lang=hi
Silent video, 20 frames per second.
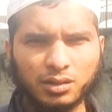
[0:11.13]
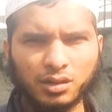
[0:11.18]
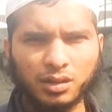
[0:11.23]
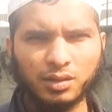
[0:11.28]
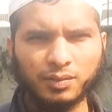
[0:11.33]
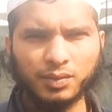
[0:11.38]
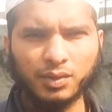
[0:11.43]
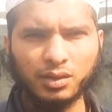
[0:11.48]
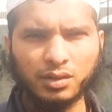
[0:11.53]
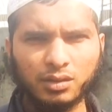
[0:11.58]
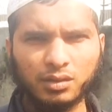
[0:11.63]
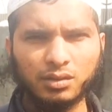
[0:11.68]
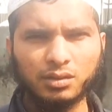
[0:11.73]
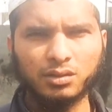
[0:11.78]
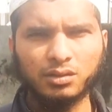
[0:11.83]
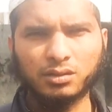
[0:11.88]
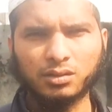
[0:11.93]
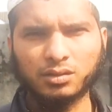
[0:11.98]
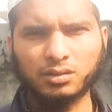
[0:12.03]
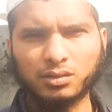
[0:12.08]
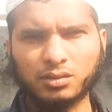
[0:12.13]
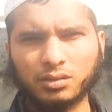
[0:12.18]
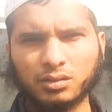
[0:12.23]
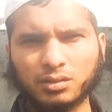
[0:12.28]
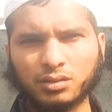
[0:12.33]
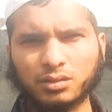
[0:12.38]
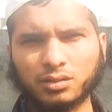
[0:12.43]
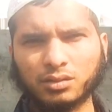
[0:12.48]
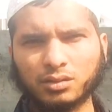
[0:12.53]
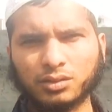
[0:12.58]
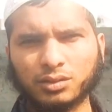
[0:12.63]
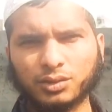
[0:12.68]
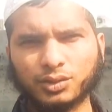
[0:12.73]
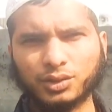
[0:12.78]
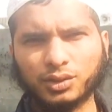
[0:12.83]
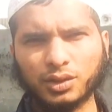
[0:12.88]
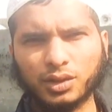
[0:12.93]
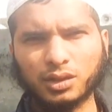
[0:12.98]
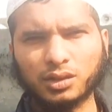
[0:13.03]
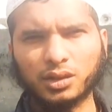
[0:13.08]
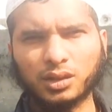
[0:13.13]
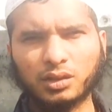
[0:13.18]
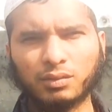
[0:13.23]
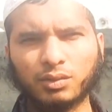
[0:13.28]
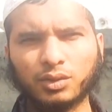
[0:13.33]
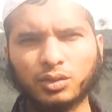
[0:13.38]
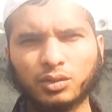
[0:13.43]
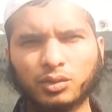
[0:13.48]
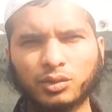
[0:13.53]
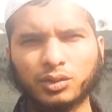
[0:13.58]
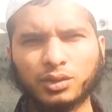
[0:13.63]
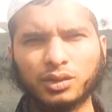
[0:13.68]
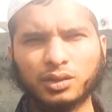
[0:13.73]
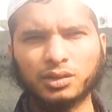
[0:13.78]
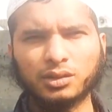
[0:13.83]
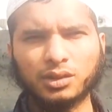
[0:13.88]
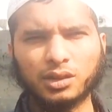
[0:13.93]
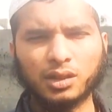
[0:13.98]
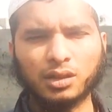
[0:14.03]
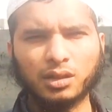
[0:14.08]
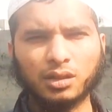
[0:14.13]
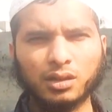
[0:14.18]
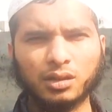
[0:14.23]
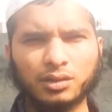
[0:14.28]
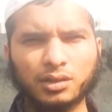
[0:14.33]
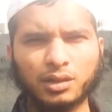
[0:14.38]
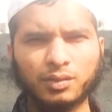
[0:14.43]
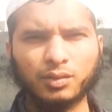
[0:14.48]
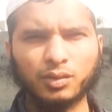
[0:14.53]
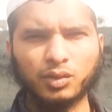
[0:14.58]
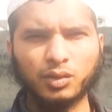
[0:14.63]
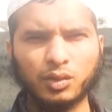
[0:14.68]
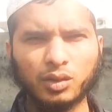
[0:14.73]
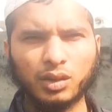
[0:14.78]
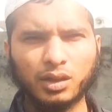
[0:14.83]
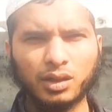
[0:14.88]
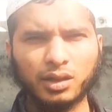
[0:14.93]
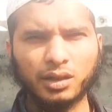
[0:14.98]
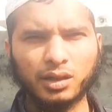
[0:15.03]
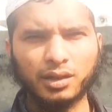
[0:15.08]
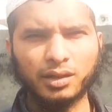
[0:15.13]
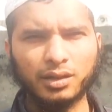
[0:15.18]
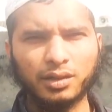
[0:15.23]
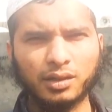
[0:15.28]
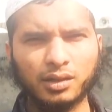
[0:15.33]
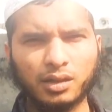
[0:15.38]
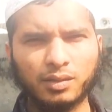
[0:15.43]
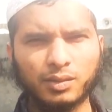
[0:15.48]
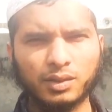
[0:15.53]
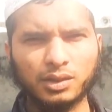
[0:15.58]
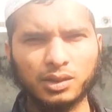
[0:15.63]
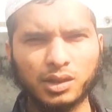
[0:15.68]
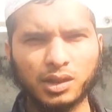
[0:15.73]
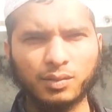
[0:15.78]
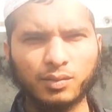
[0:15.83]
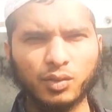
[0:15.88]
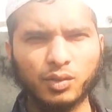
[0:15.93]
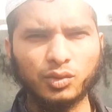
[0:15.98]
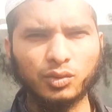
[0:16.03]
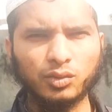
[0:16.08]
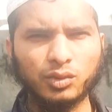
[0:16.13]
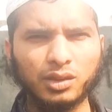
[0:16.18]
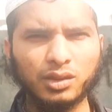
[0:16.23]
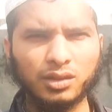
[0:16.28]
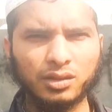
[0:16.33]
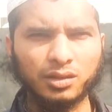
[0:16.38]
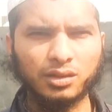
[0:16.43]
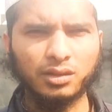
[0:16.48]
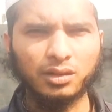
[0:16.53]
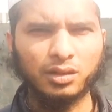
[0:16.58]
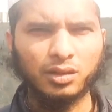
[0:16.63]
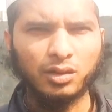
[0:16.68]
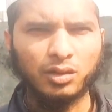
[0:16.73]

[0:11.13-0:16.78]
जहाँ पर शेख दादा बदरुद्दीन सकरगंज रहमत आलही का मज़ार मौजूद है